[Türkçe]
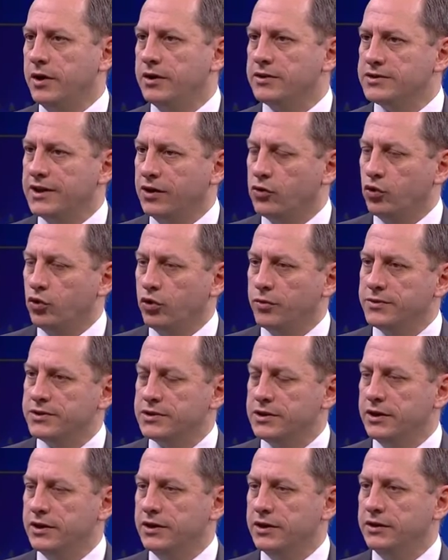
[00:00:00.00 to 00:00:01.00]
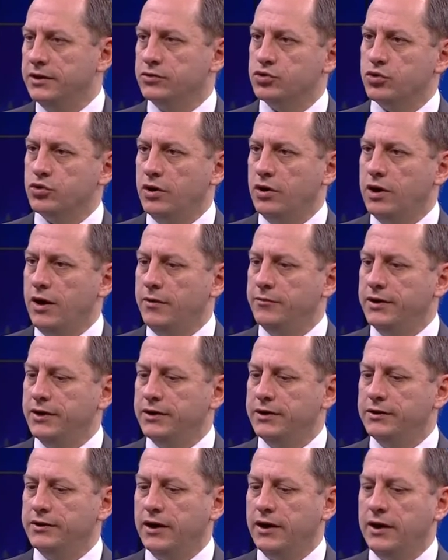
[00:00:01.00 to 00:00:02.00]
bazı ekonomistlerin
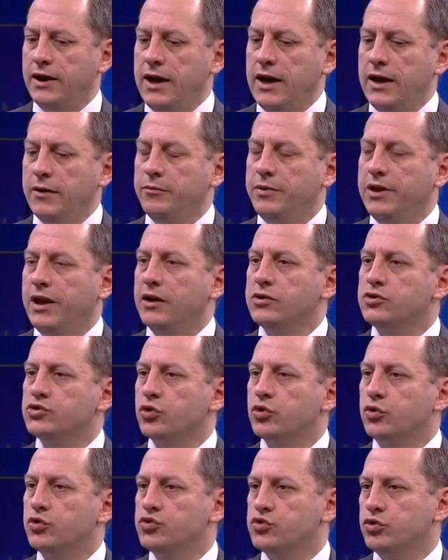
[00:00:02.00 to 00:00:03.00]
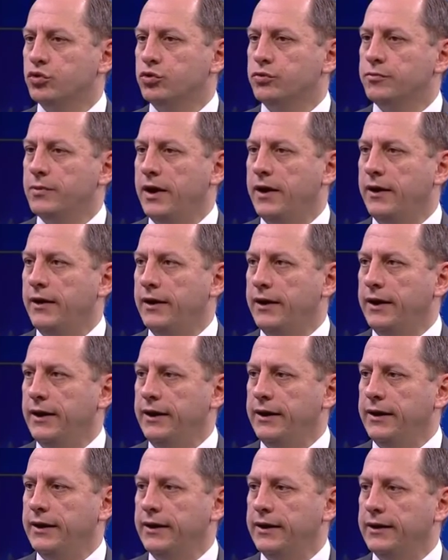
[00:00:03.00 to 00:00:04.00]
söylemlerinde bilanço küçültme
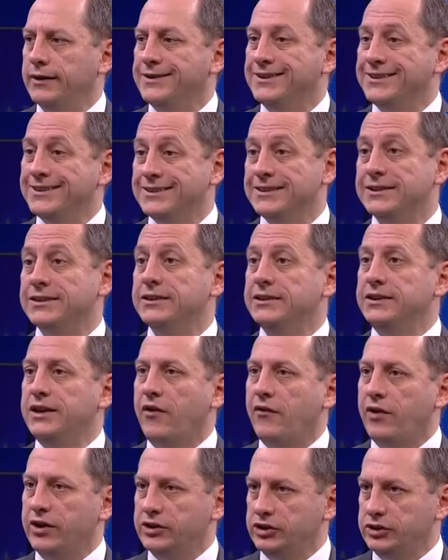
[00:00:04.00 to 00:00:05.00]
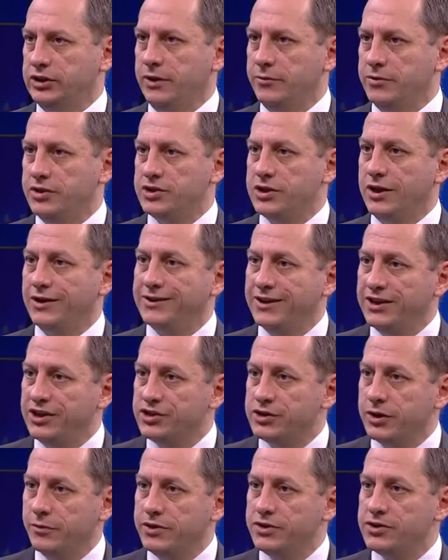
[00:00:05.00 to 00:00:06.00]
e, hızının yavaşlayabileceği,
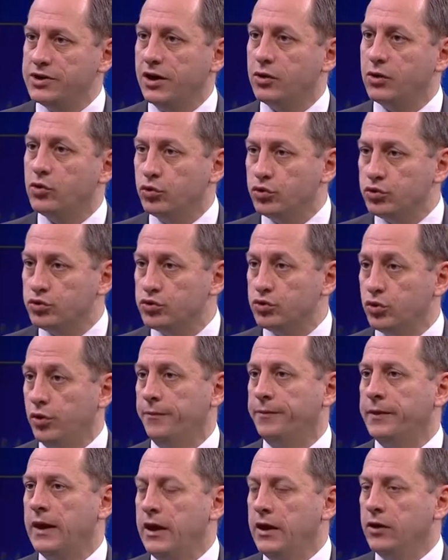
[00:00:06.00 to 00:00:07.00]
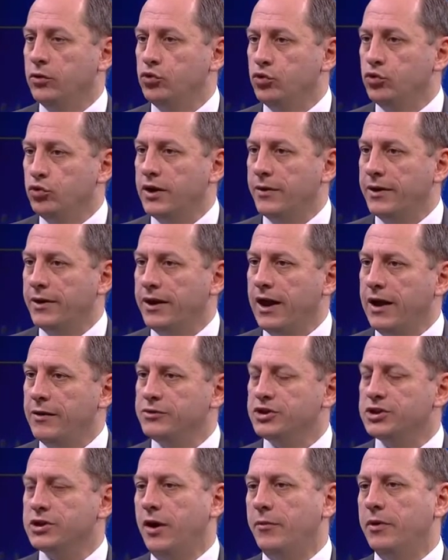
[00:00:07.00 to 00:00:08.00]
değişebileceği konusu gündeme
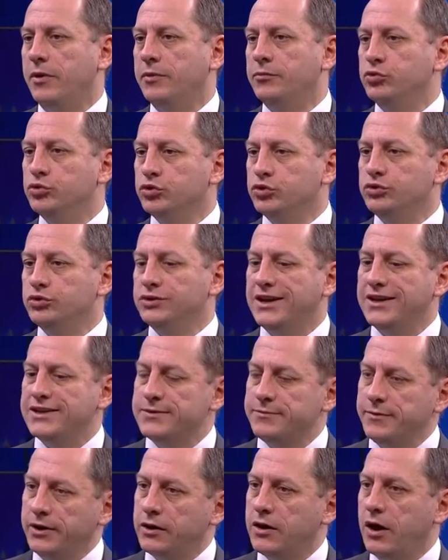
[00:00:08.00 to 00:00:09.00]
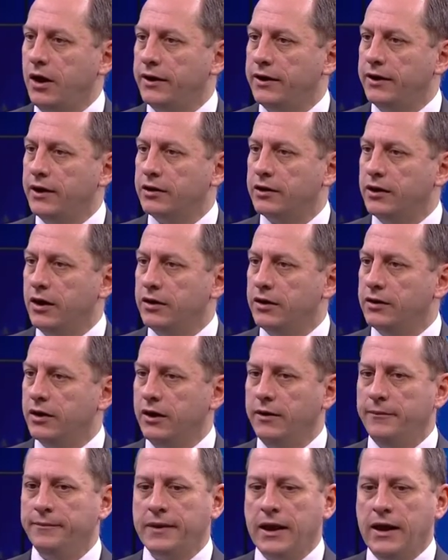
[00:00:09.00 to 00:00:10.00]
gelmişti ama bunun resmi
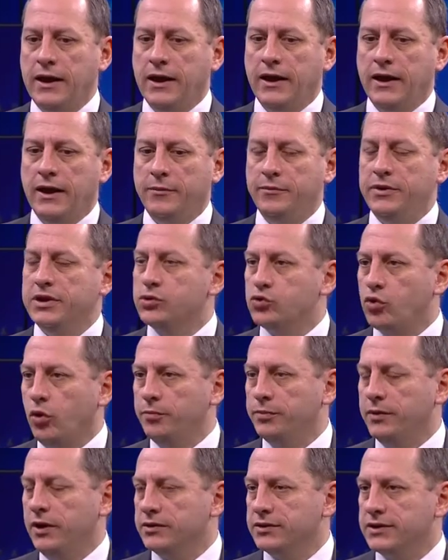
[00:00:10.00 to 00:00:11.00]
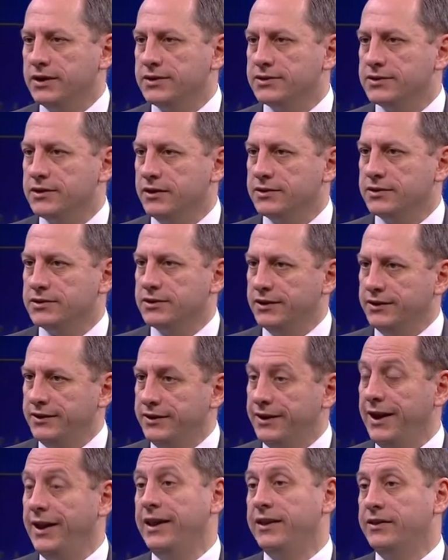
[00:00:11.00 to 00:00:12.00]
kaynaklarla e, bir toplantı esnasında
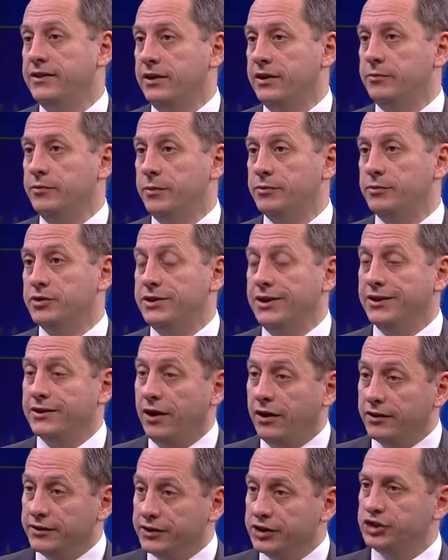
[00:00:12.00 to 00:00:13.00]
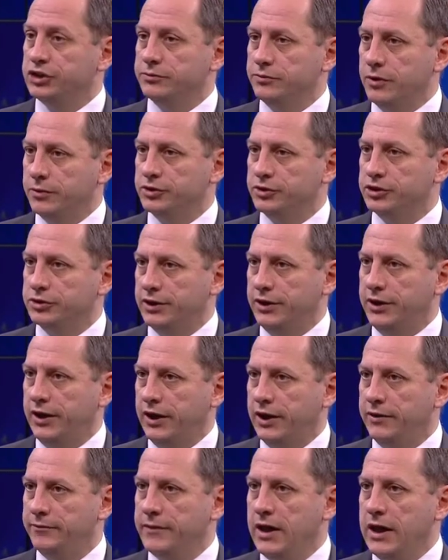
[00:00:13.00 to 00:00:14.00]
dile getirilmemişti ya da anlaşılmamıştı
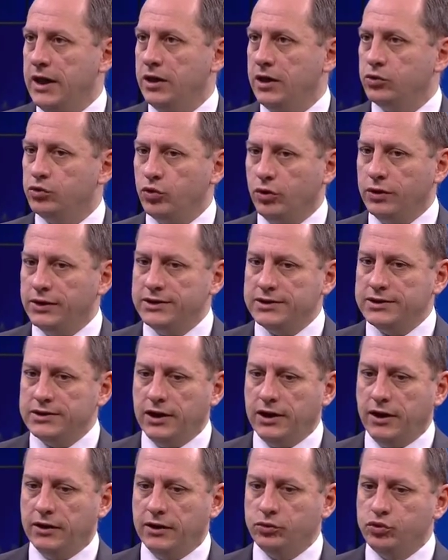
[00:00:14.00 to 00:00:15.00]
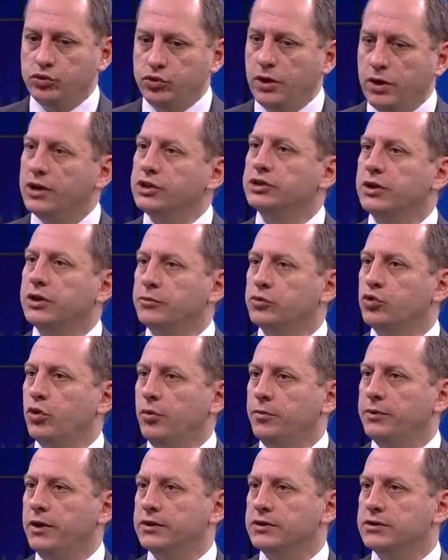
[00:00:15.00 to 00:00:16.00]
diyelim. Dolayısıyla dün akşam
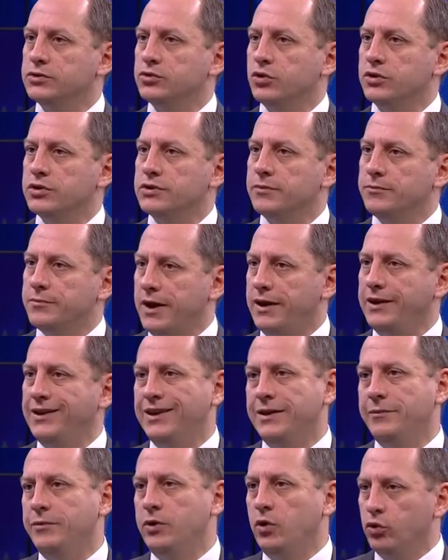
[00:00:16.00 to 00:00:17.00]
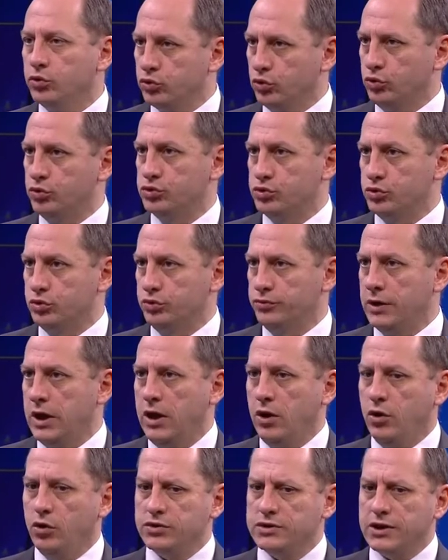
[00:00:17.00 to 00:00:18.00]
toplantı sonrası ben 2019'un
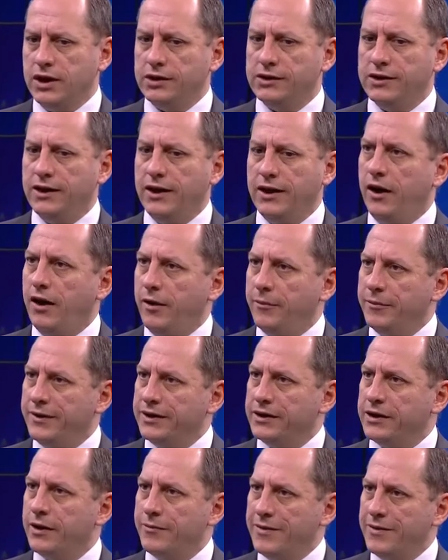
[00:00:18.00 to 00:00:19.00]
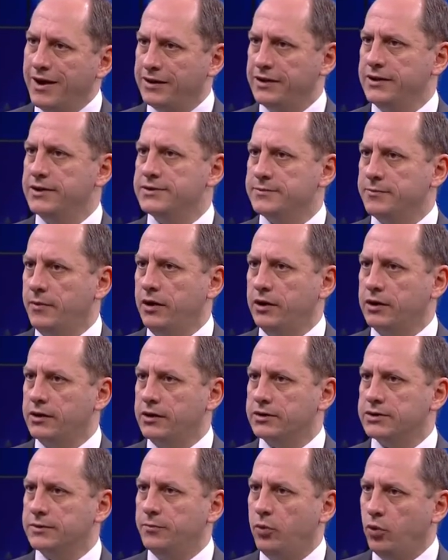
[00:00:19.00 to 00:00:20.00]
özellikle Amerika Merkez
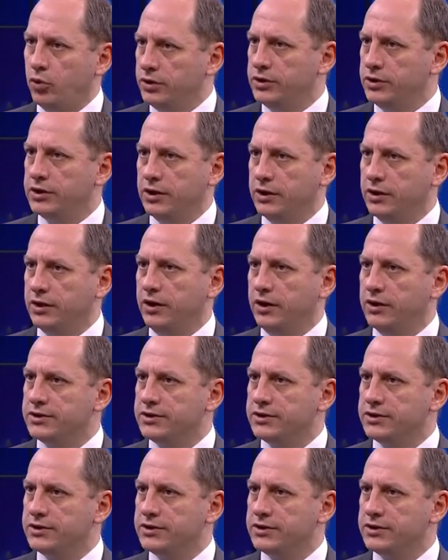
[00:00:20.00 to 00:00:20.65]
Bankası politikaları